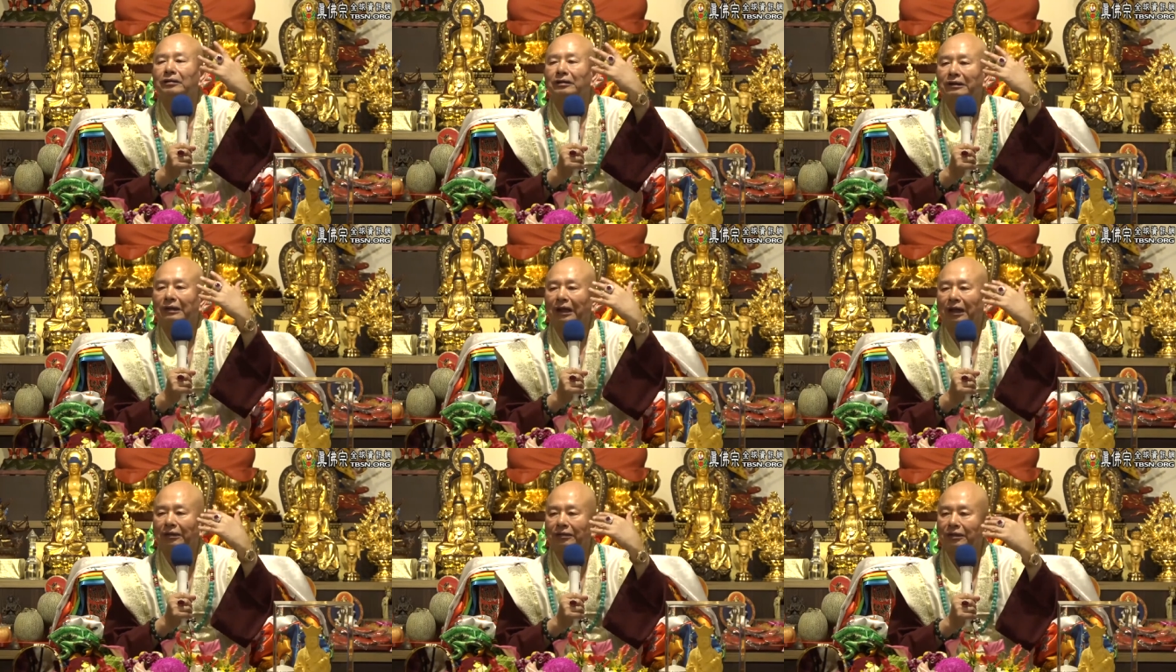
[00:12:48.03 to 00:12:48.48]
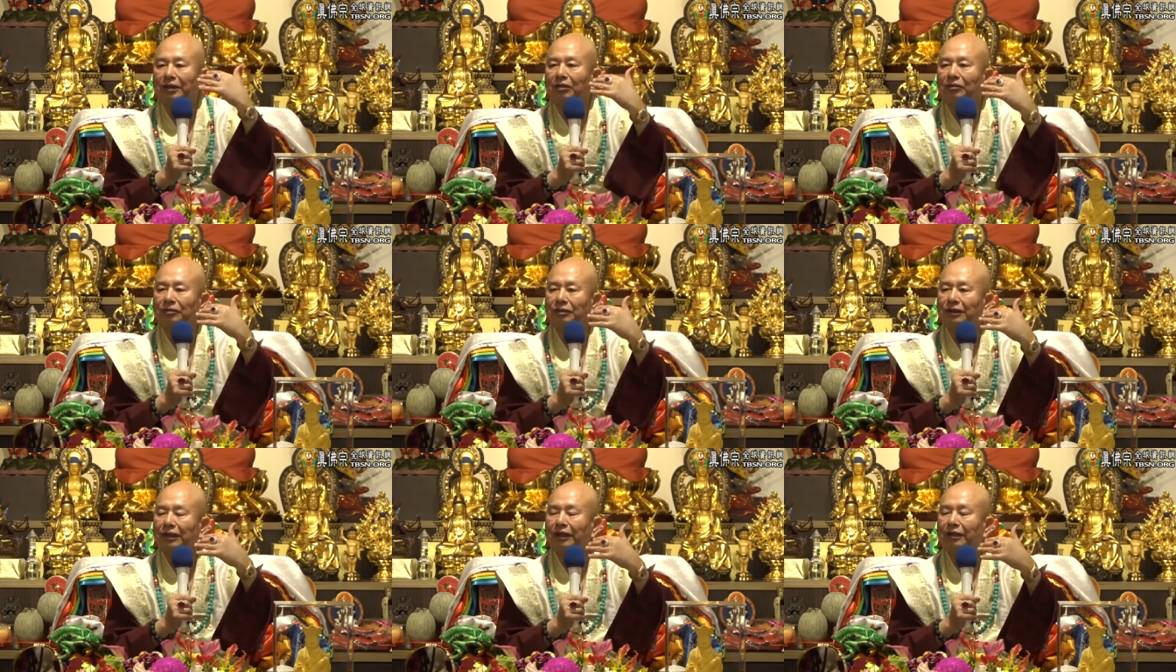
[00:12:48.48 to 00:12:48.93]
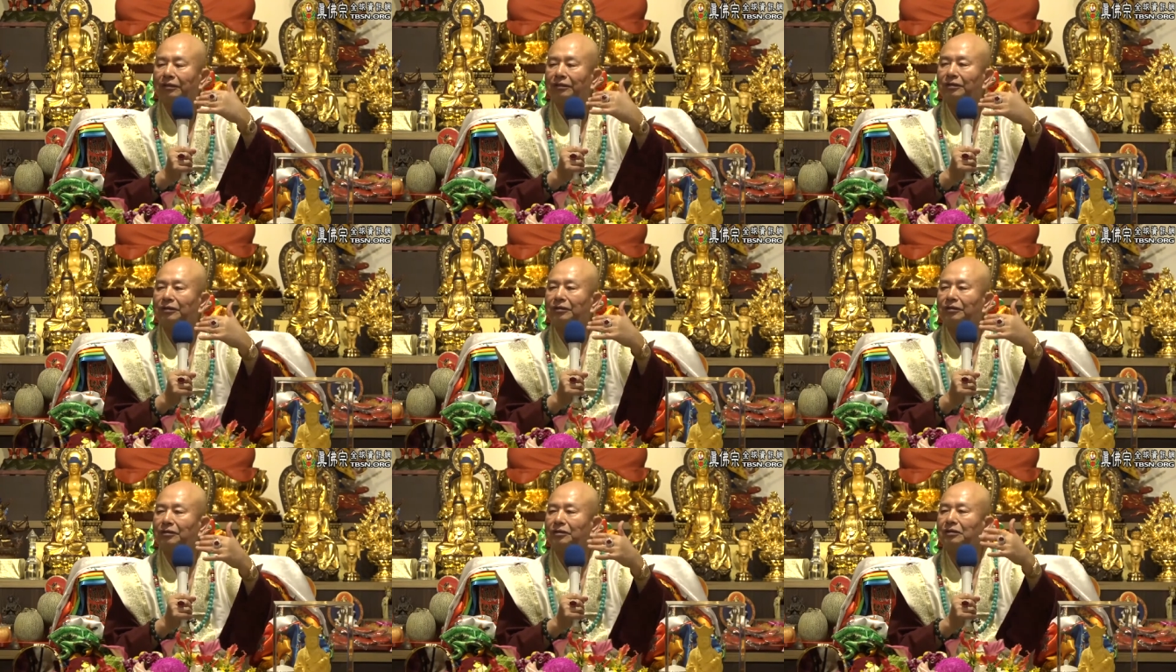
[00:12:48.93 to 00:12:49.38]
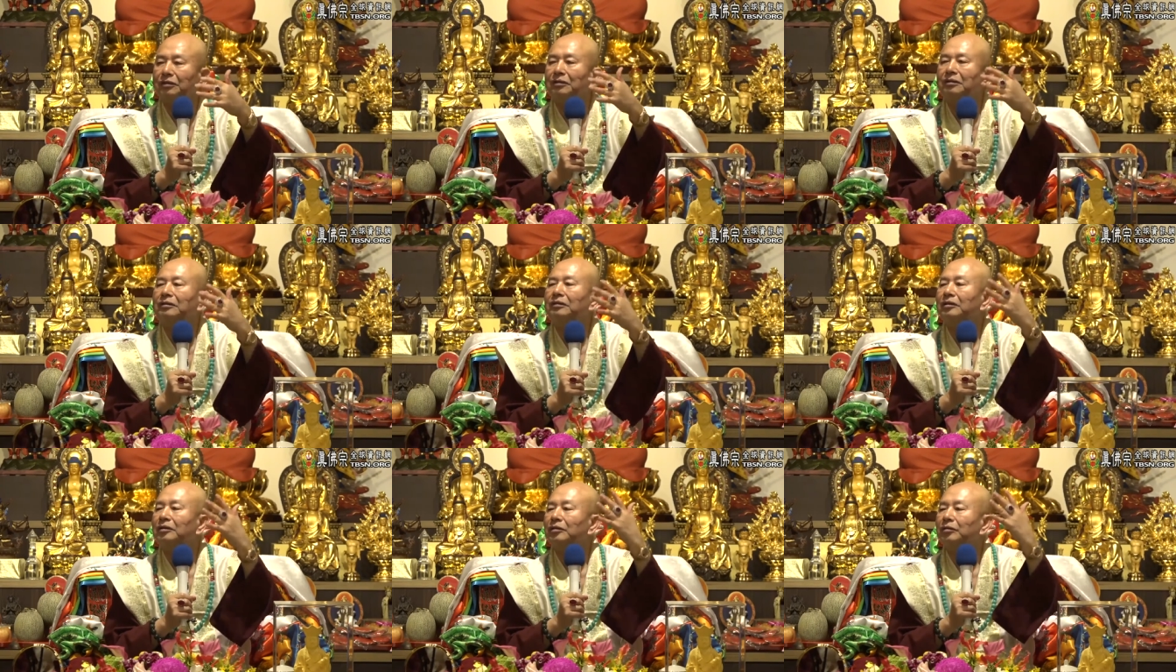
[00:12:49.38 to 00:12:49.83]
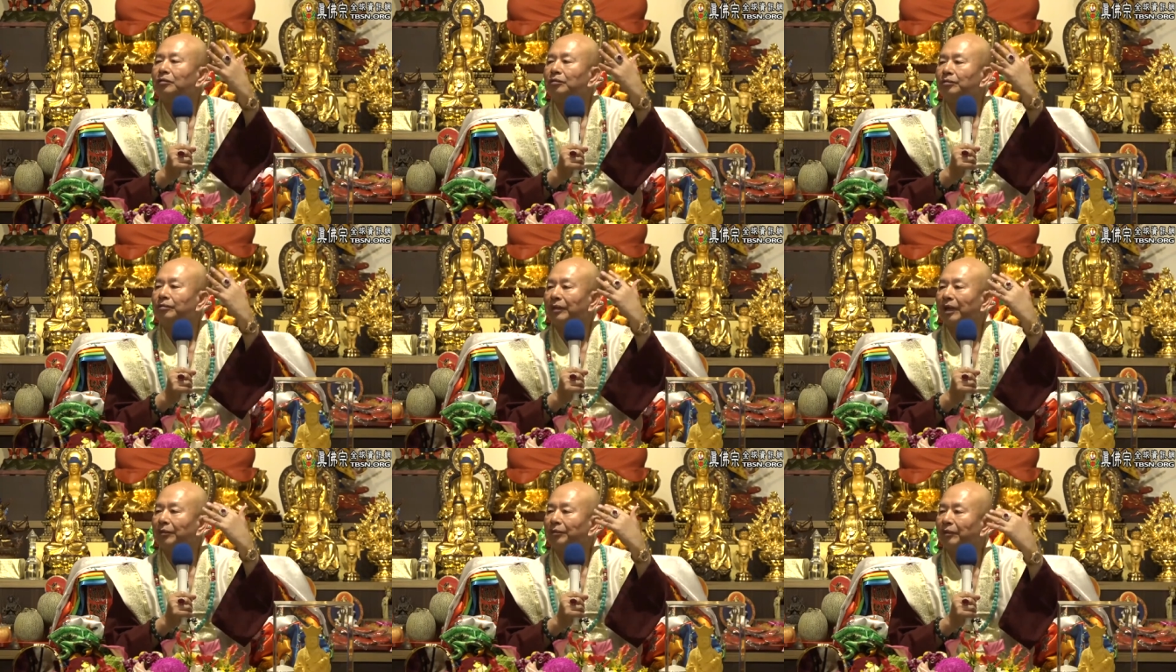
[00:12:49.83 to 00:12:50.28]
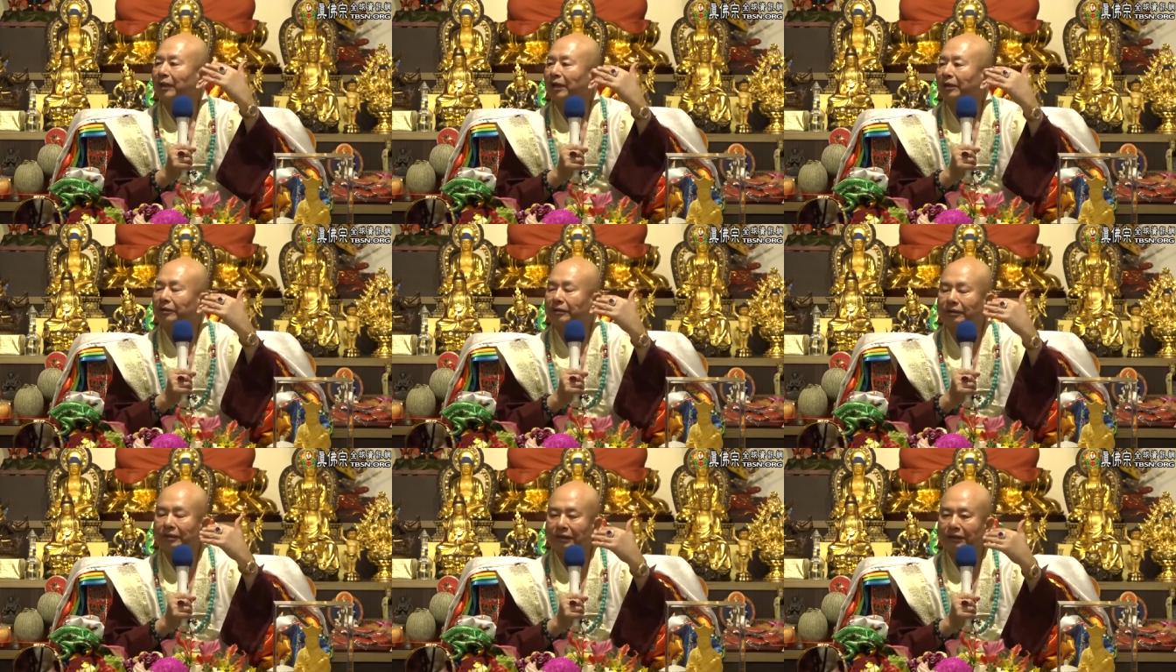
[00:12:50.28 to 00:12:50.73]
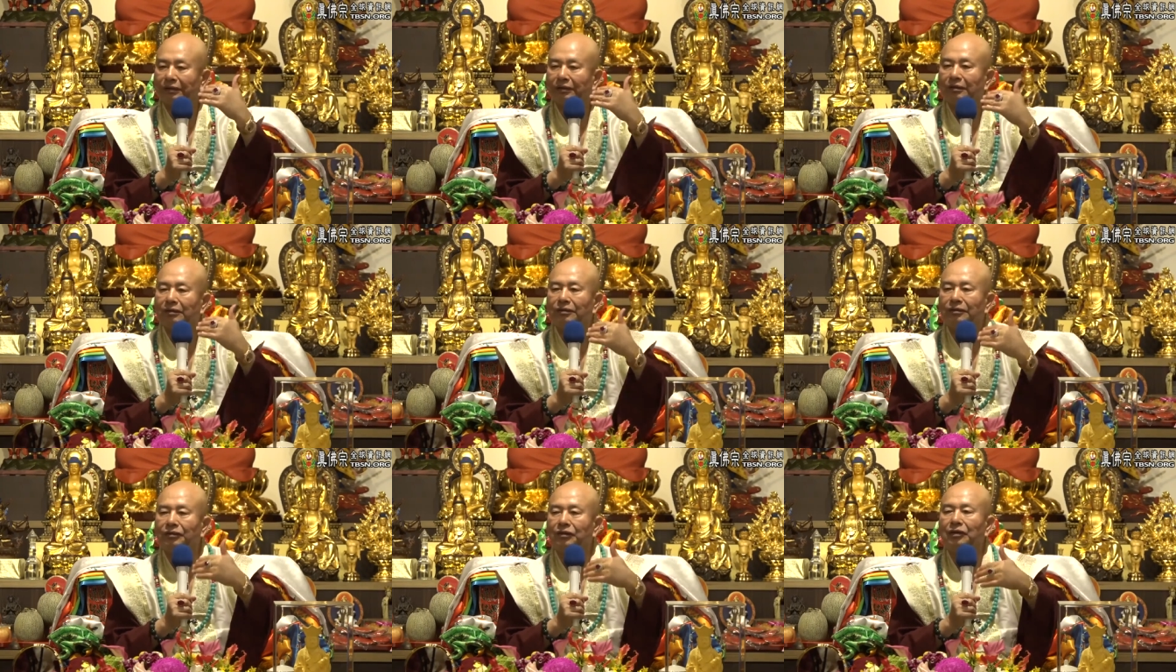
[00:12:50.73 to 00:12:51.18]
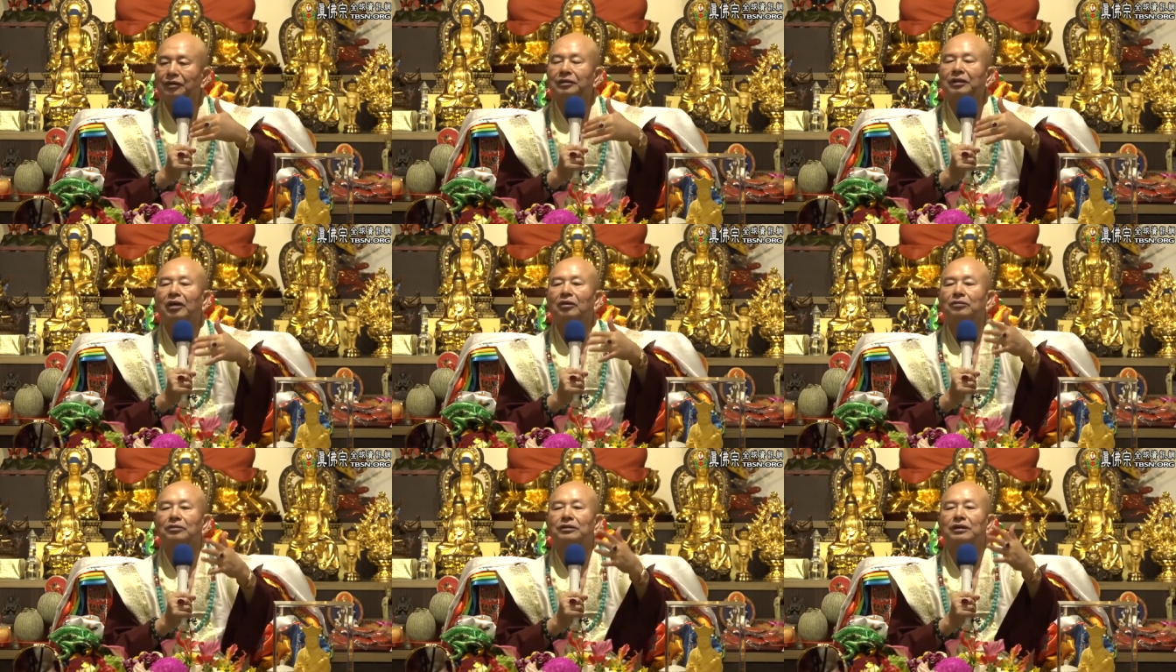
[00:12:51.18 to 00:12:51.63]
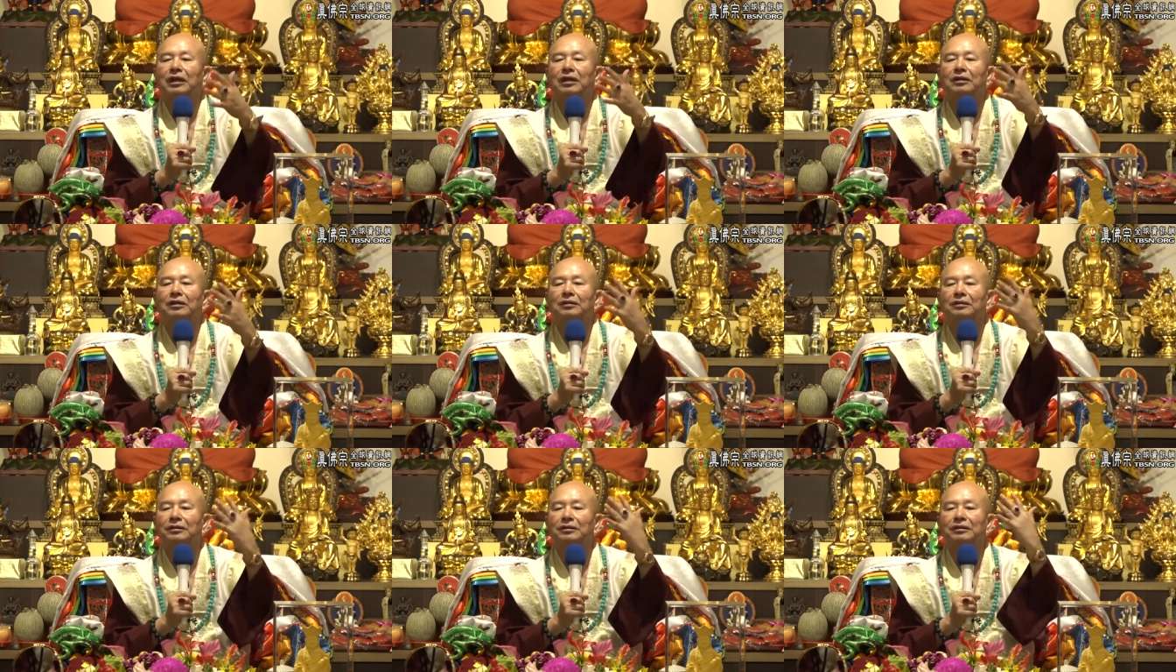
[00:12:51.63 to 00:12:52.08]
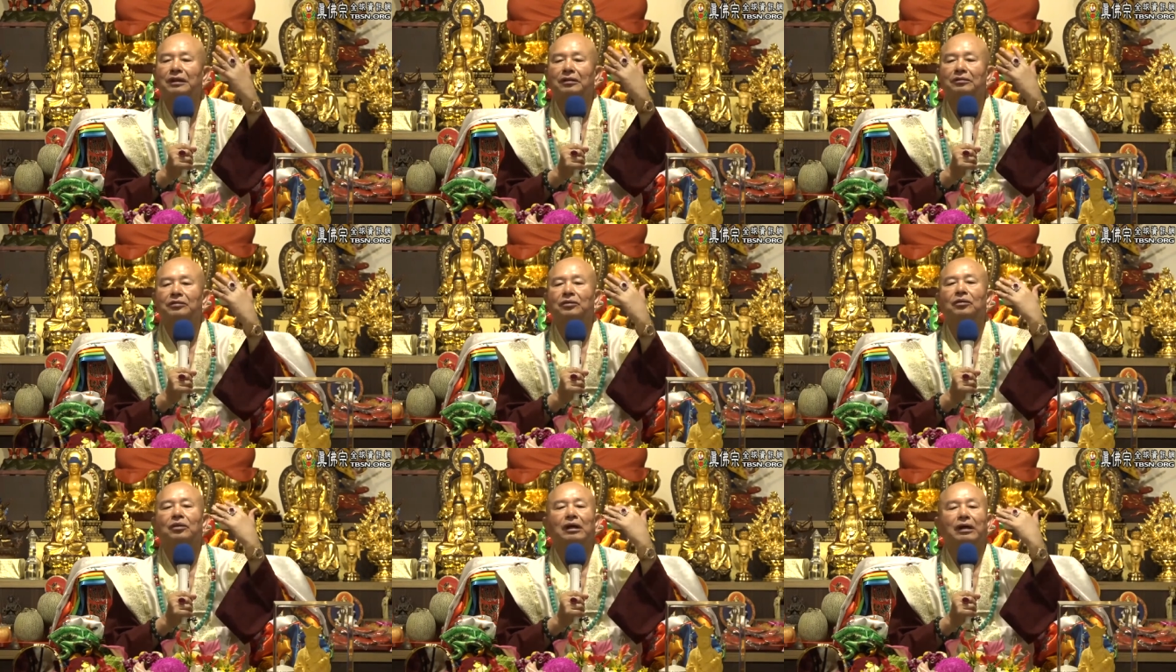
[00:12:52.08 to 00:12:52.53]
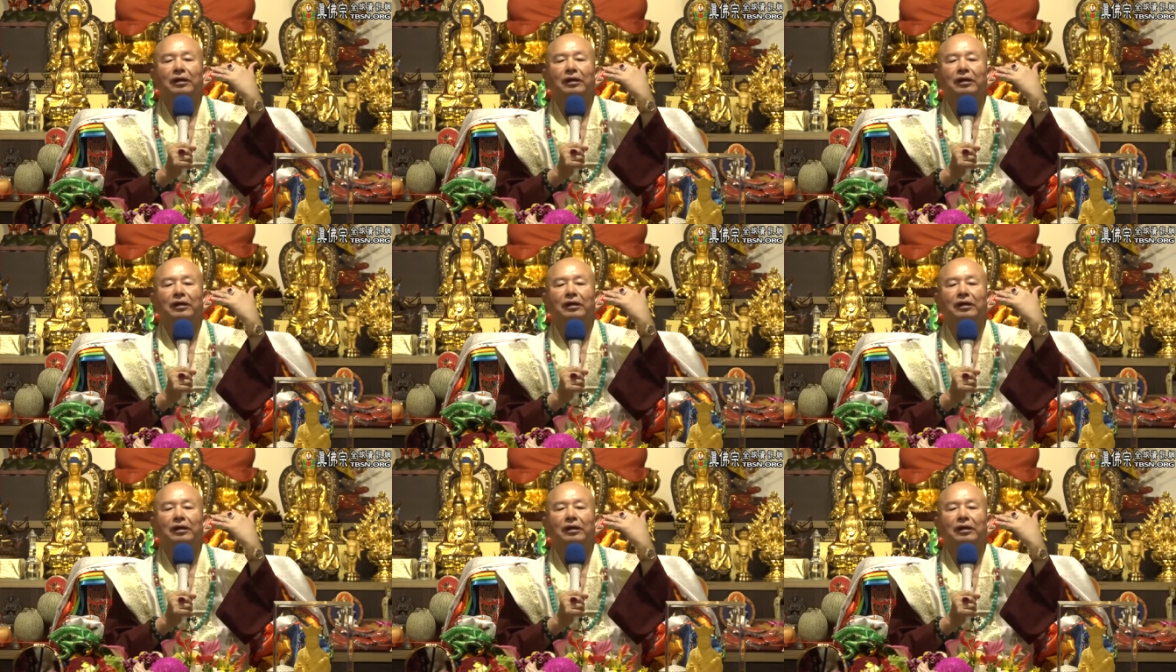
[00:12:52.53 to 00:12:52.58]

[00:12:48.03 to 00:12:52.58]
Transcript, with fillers: 你按照这样子去，慢慢你学道家了，你想说，